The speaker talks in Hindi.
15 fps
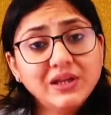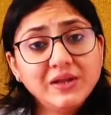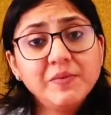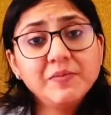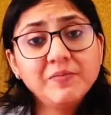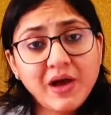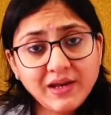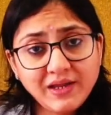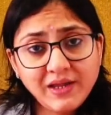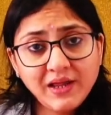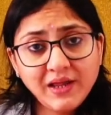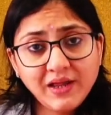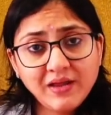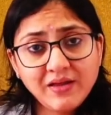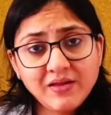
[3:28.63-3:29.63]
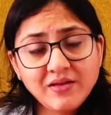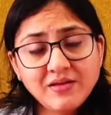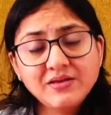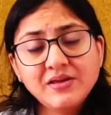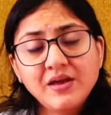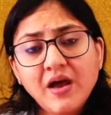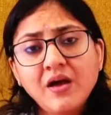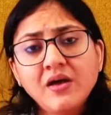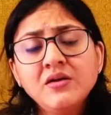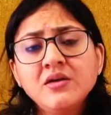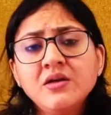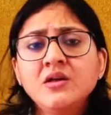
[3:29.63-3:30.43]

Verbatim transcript: की बीमारी है या